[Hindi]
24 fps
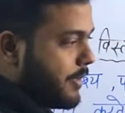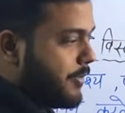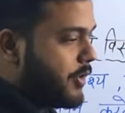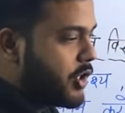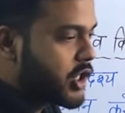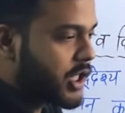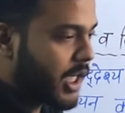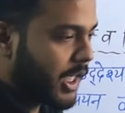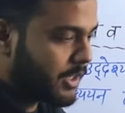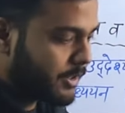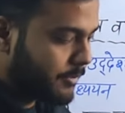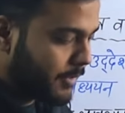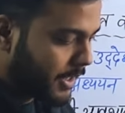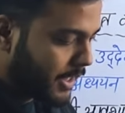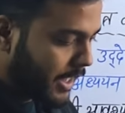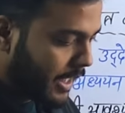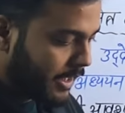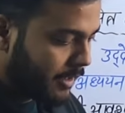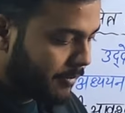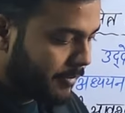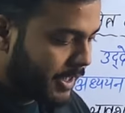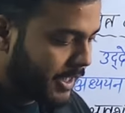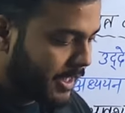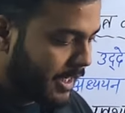समीक्षात्मक
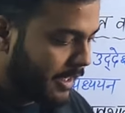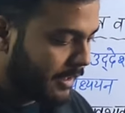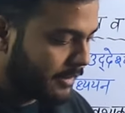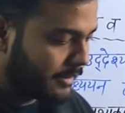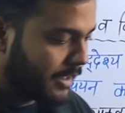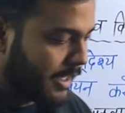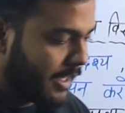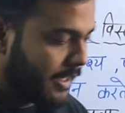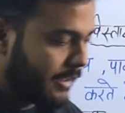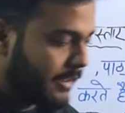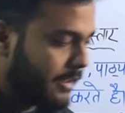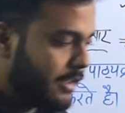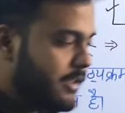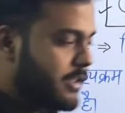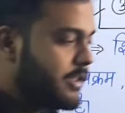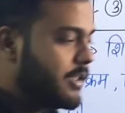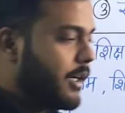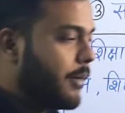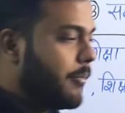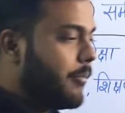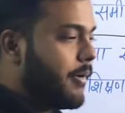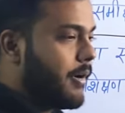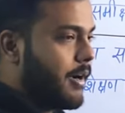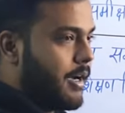कार्य में क्या आता है कि
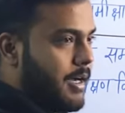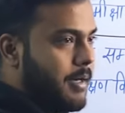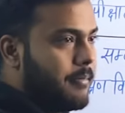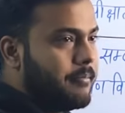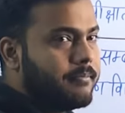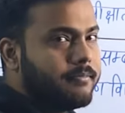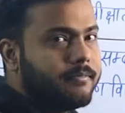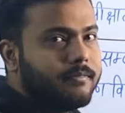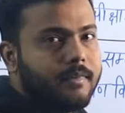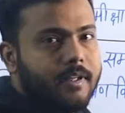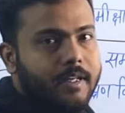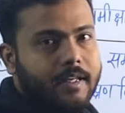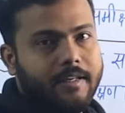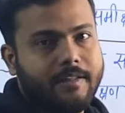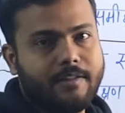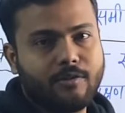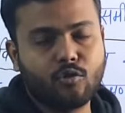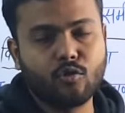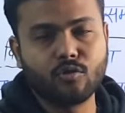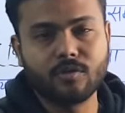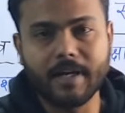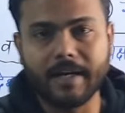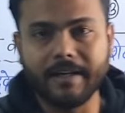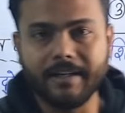जब हम एक
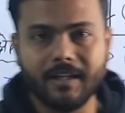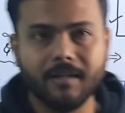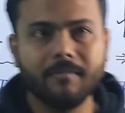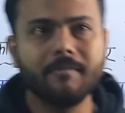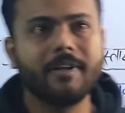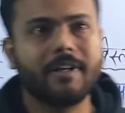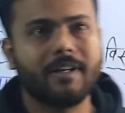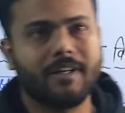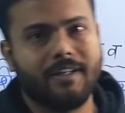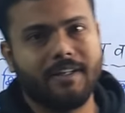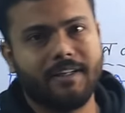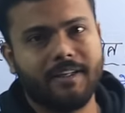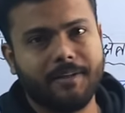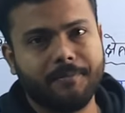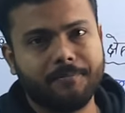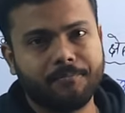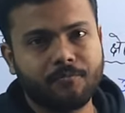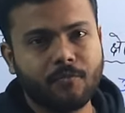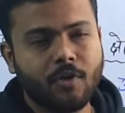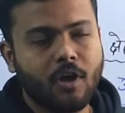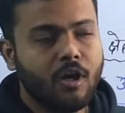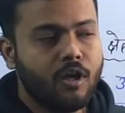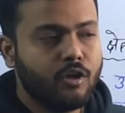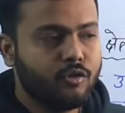सोसाइटी में रह रहे हैं
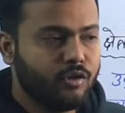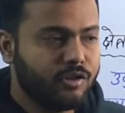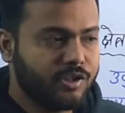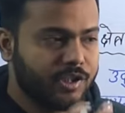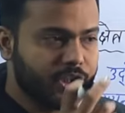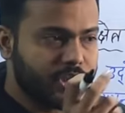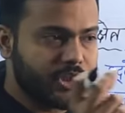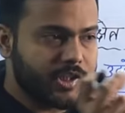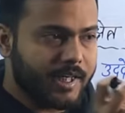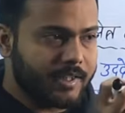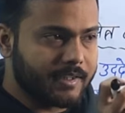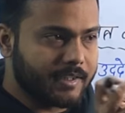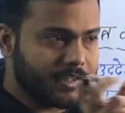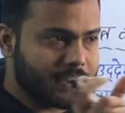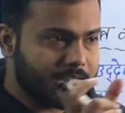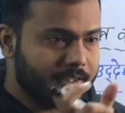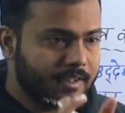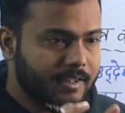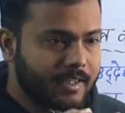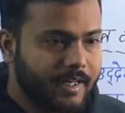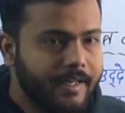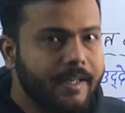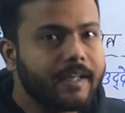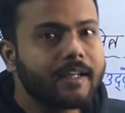तो शिक्षा
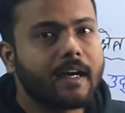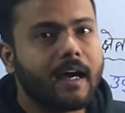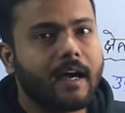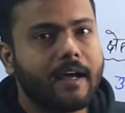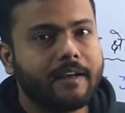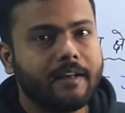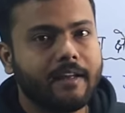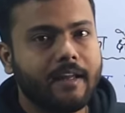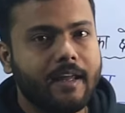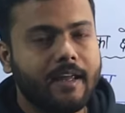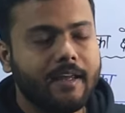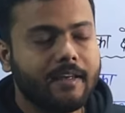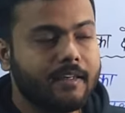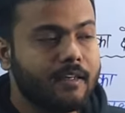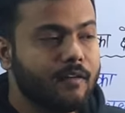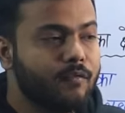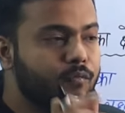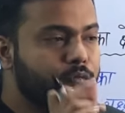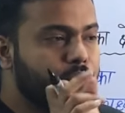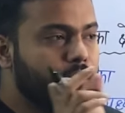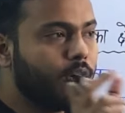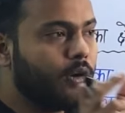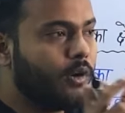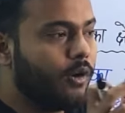दर्शन का ये कार्य है कि
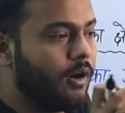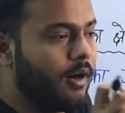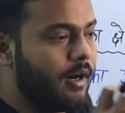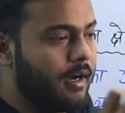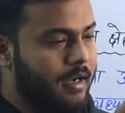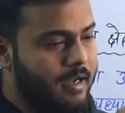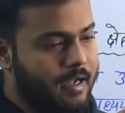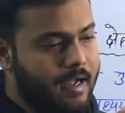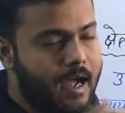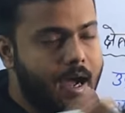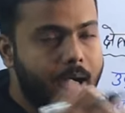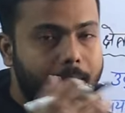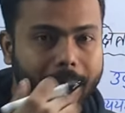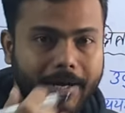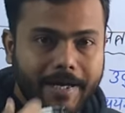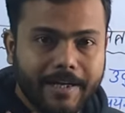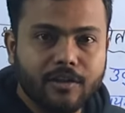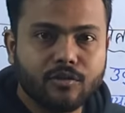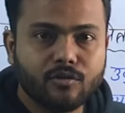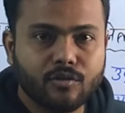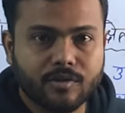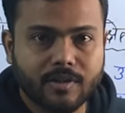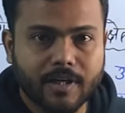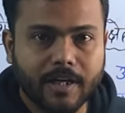वो
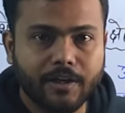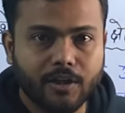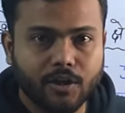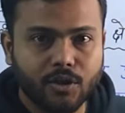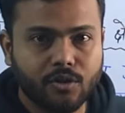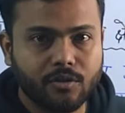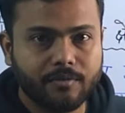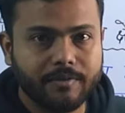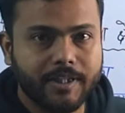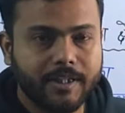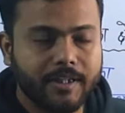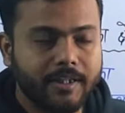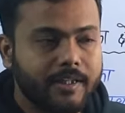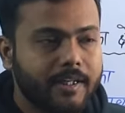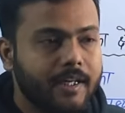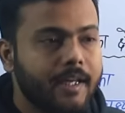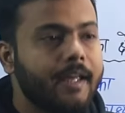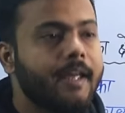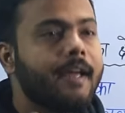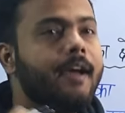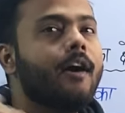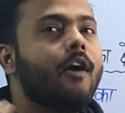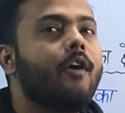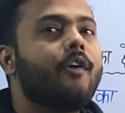हमारी सोसाइटी को भी देखे
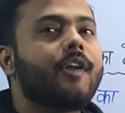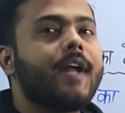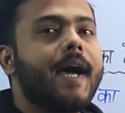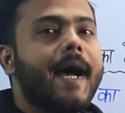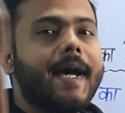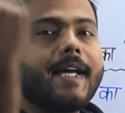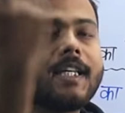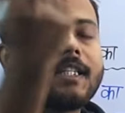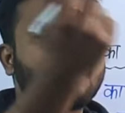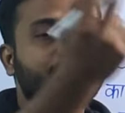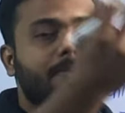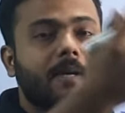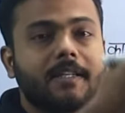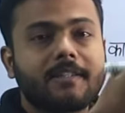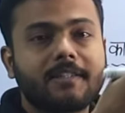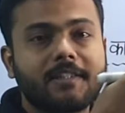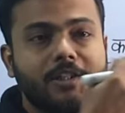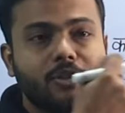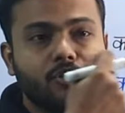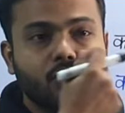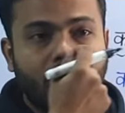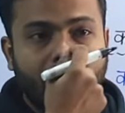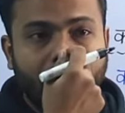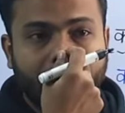और आसपास
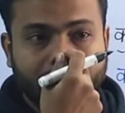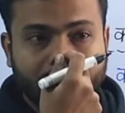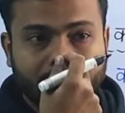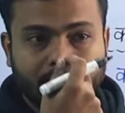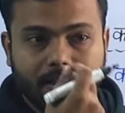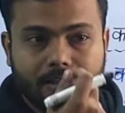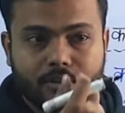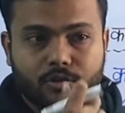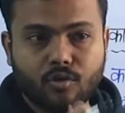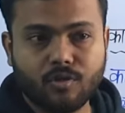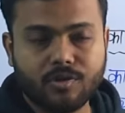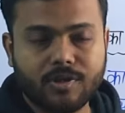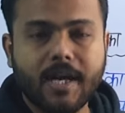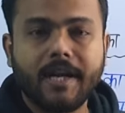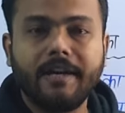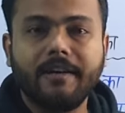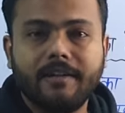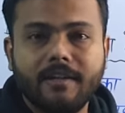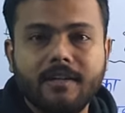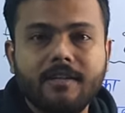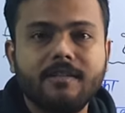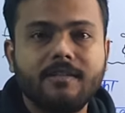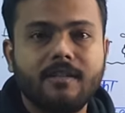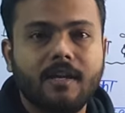की जो अदर
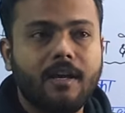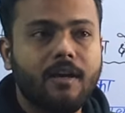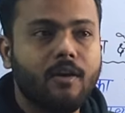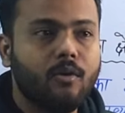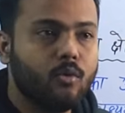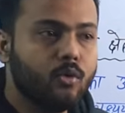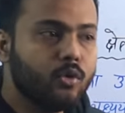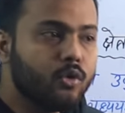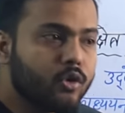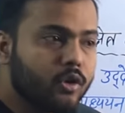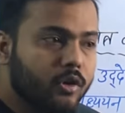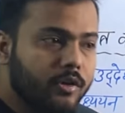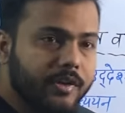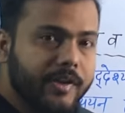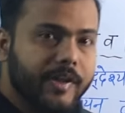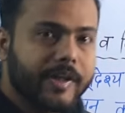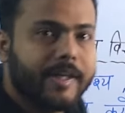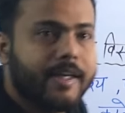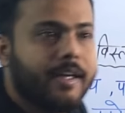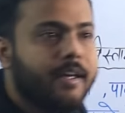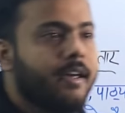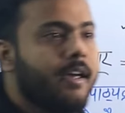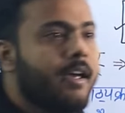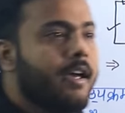सोसाइटीज़ हैं उनको
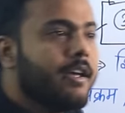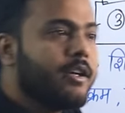देखे